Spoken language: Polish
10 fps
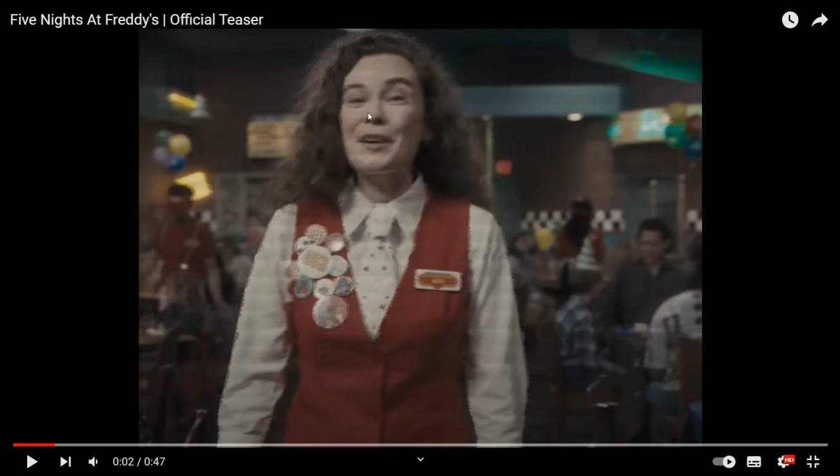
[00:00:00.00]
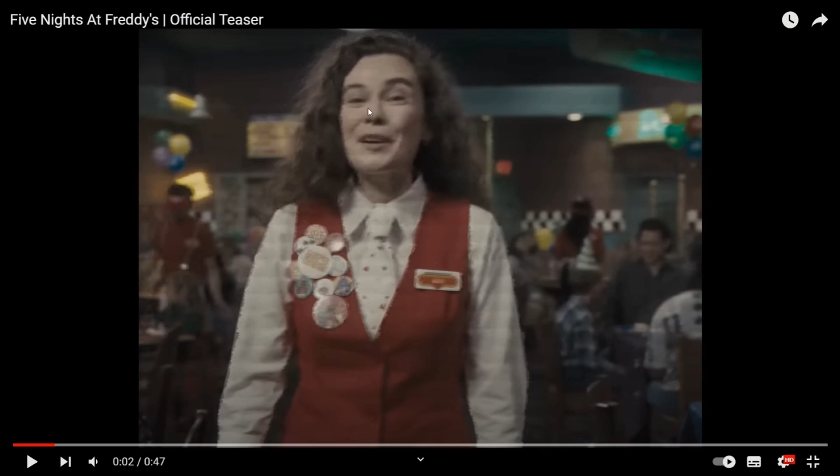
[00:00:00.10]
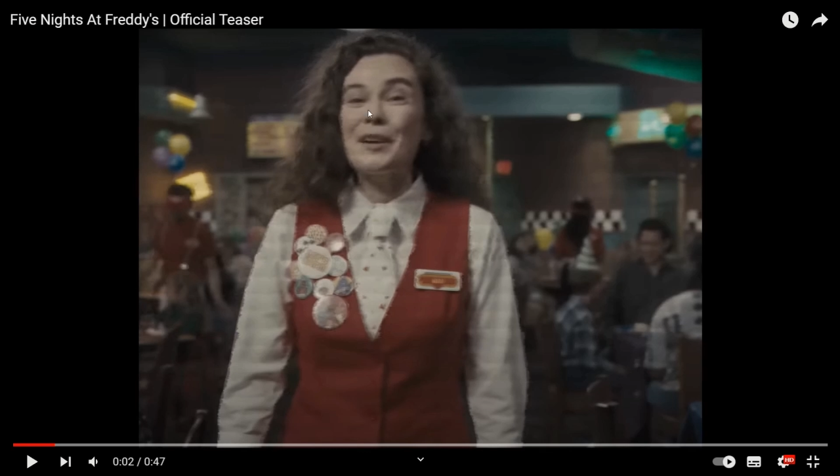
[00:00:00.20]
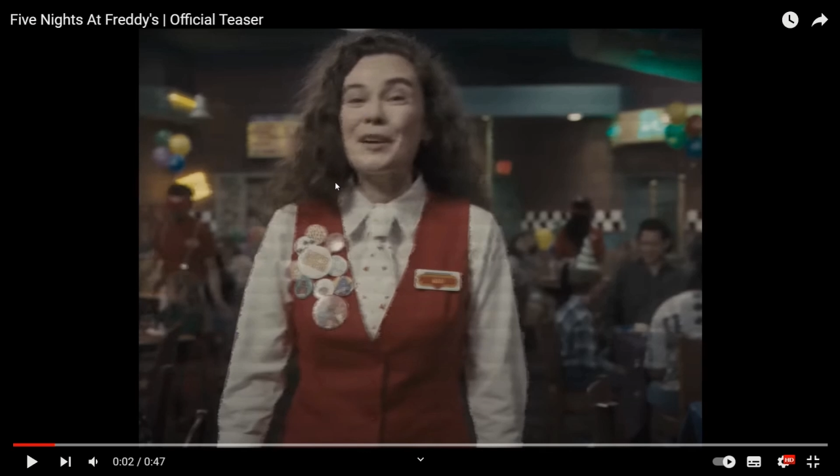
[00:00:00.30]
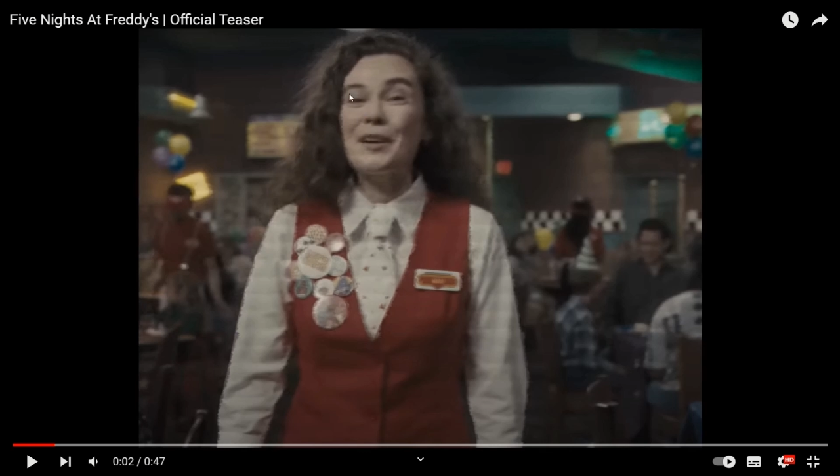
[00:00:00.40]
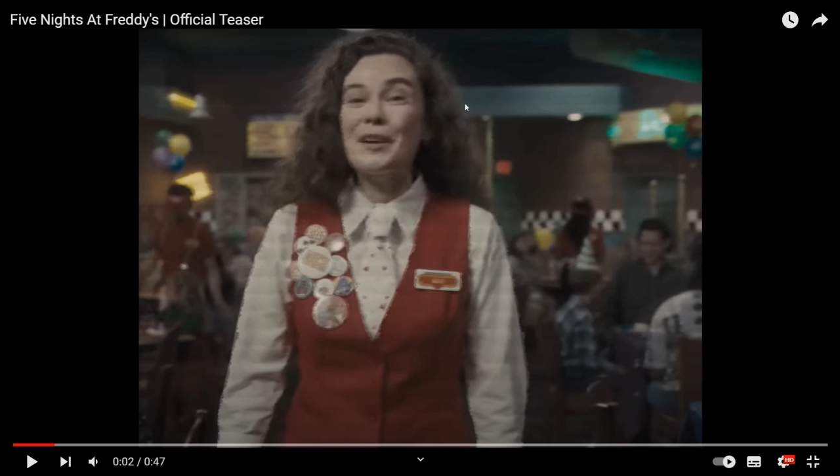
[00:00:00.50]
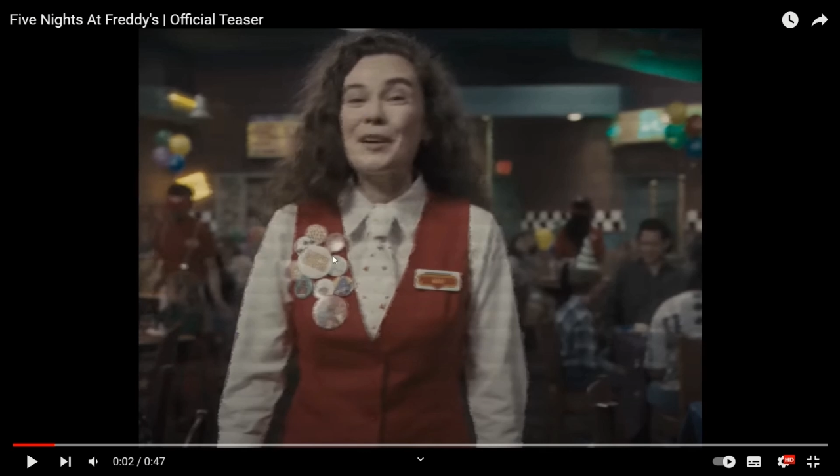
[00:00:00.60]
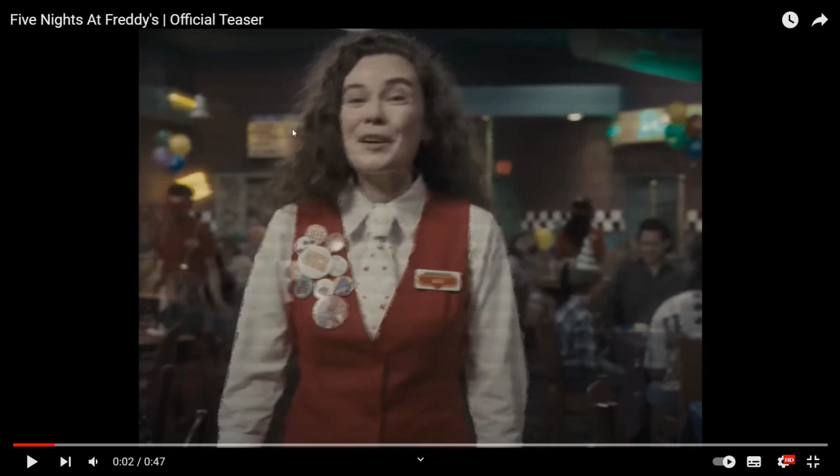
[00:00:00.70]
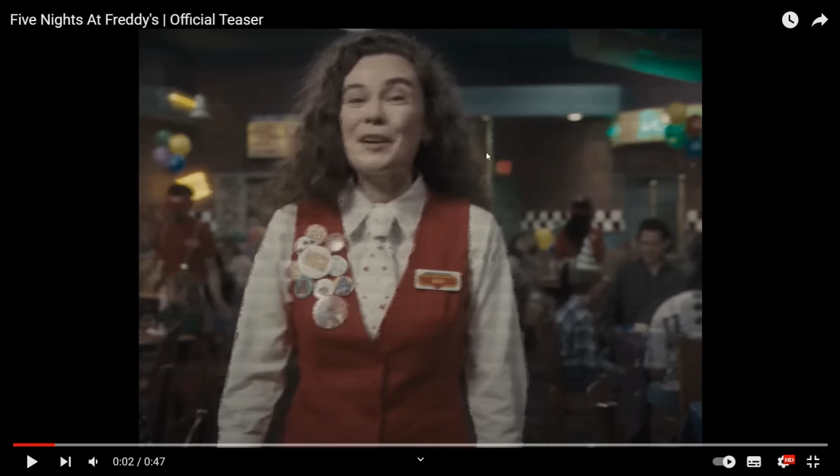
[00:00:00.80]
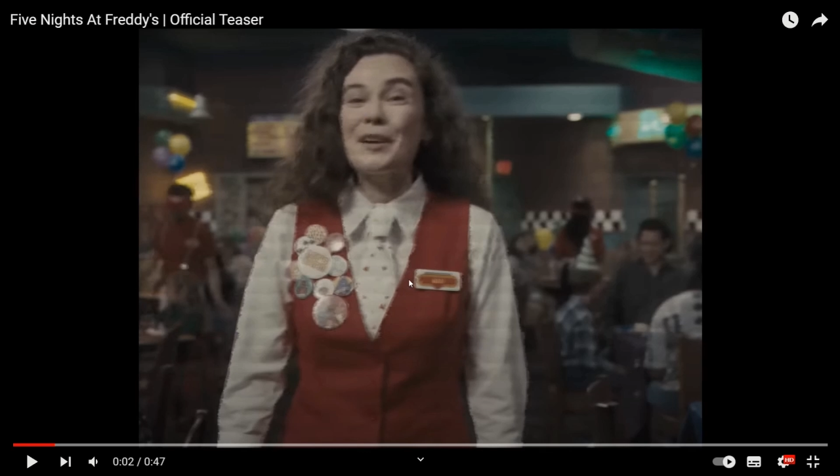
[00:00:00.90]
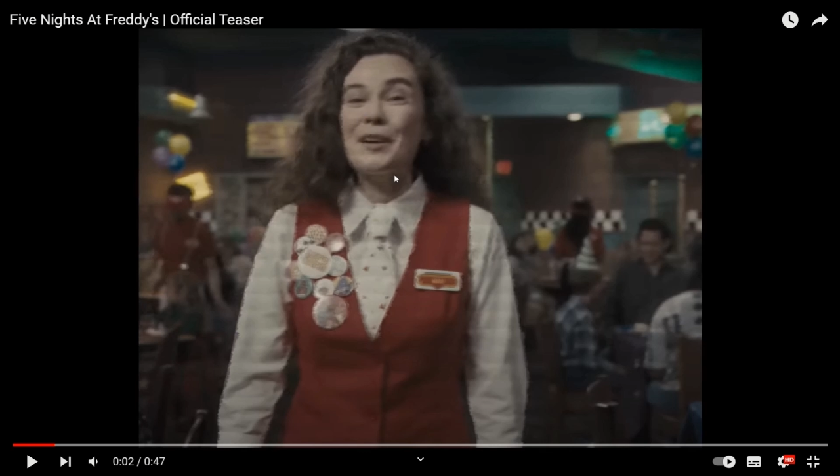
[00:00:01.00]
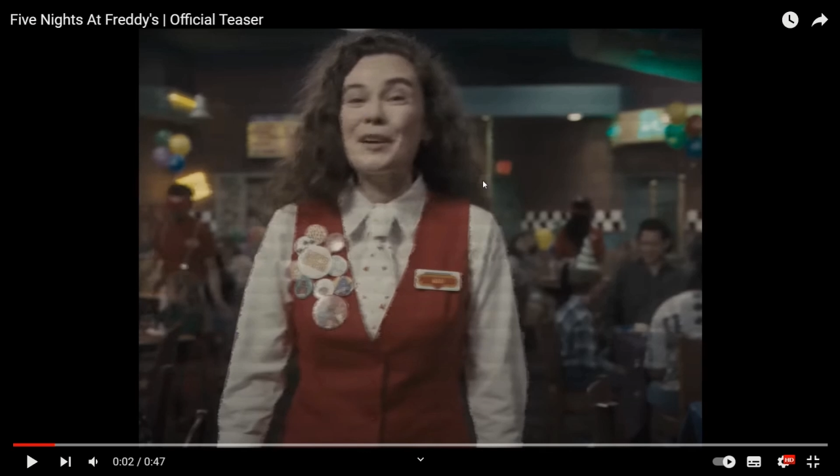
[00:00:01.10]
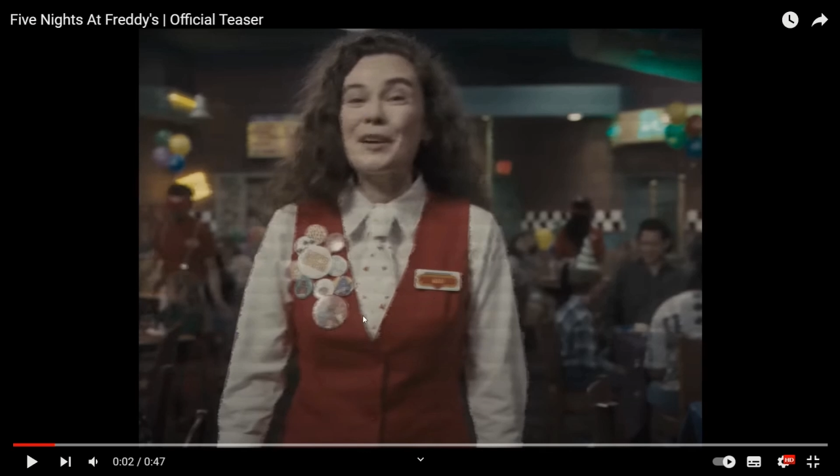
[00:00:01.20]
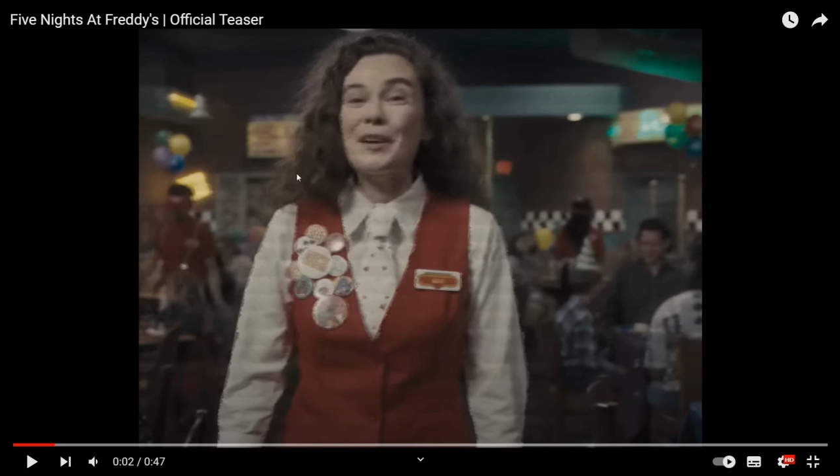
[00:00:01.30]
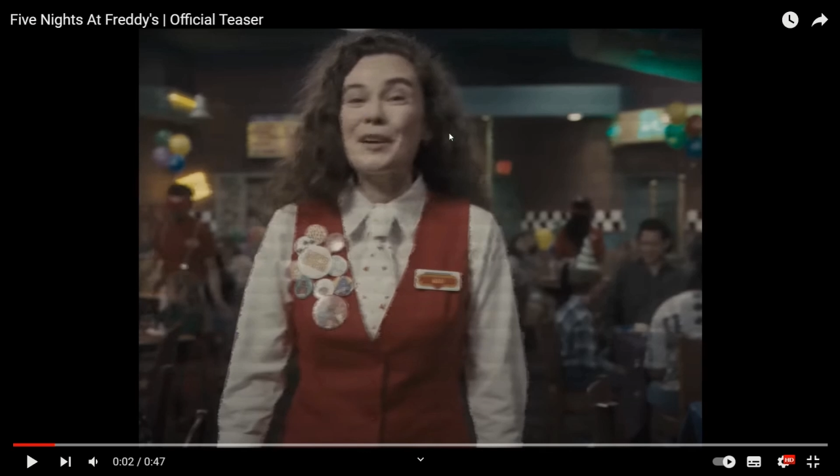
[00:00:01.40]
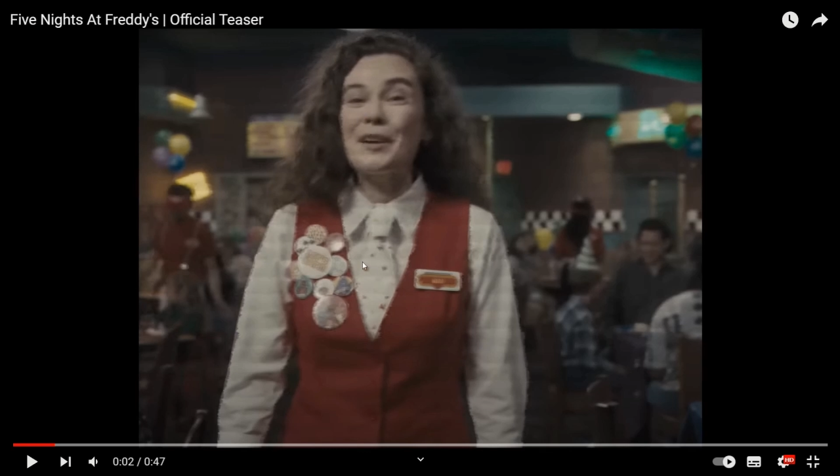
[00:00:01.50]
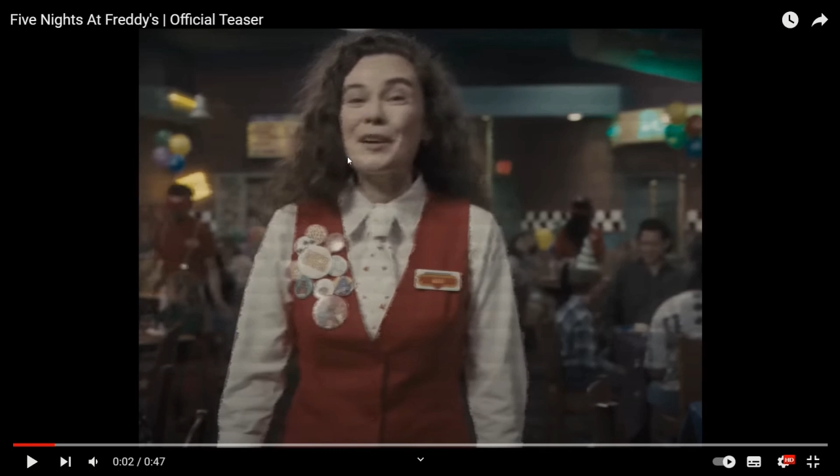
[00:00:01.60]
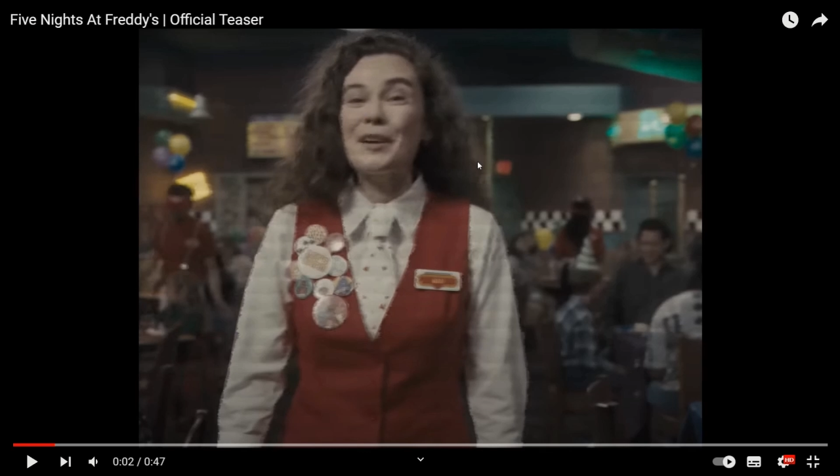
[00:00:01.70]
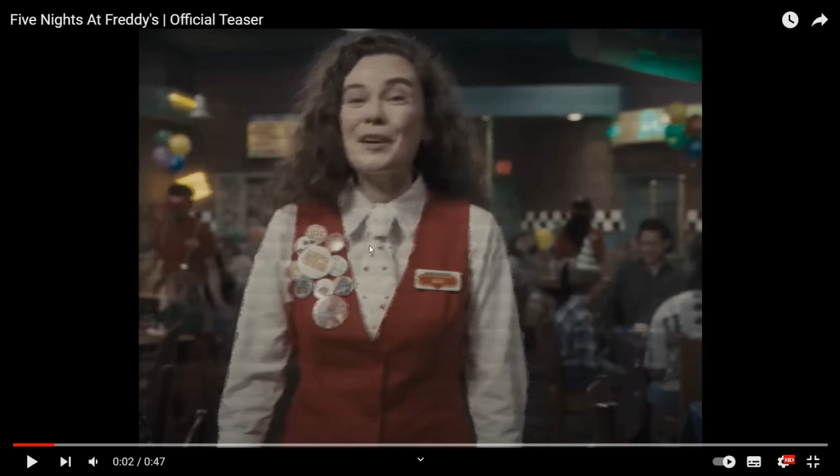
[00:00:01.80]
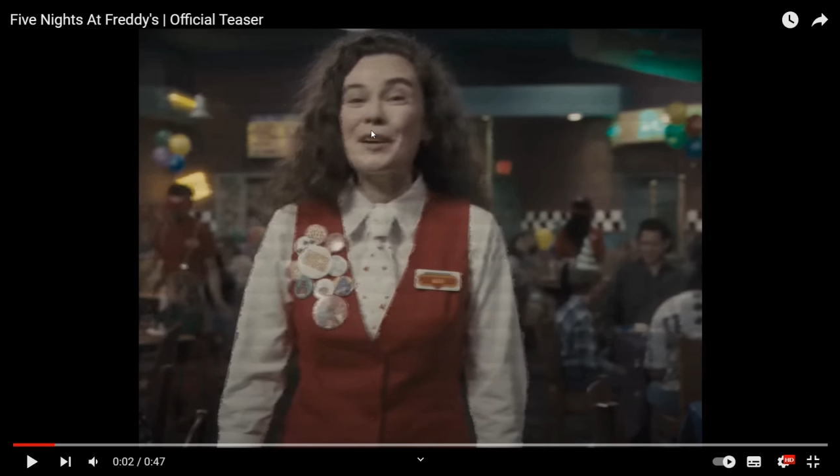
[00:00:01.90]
E, ogólnie ta osoba